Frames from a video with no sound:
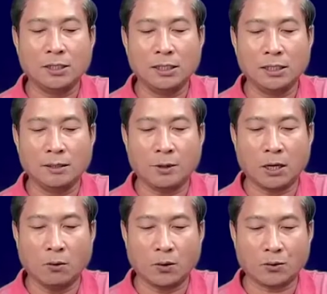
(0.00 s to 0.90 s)
Chìa
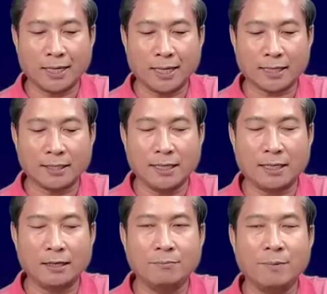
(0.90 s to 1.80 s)
cô rộn trẻ
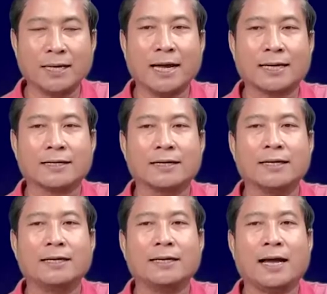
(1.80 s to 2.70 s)
tê Cứ miễn át tần
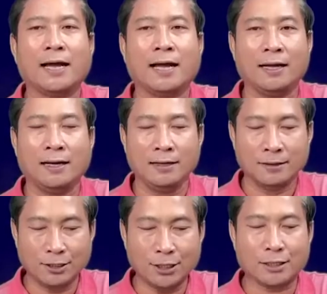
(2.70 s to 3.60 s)
ấy thá
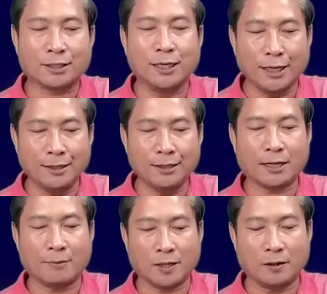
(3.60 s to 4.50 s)
Thiệt chơ
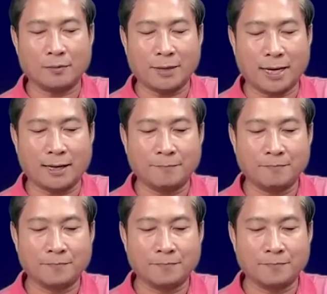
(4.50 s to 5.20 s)
tại mà rong bà